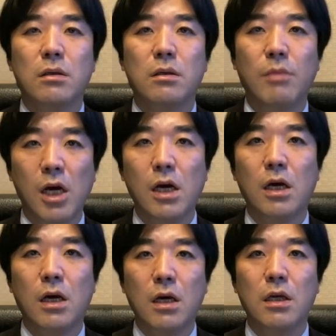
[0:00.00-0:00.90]

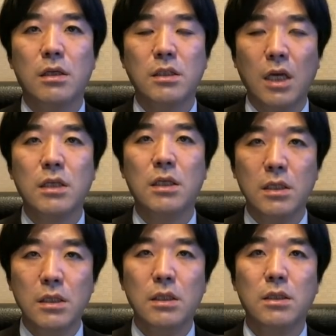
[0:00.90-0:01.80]
まあ最
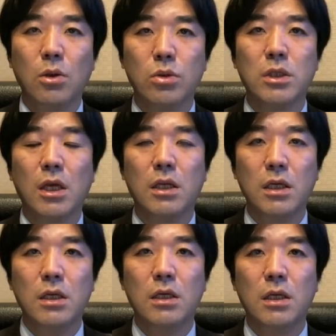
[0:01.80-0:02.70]
近行政
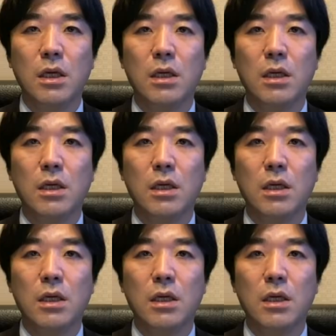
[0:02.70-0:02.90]
に、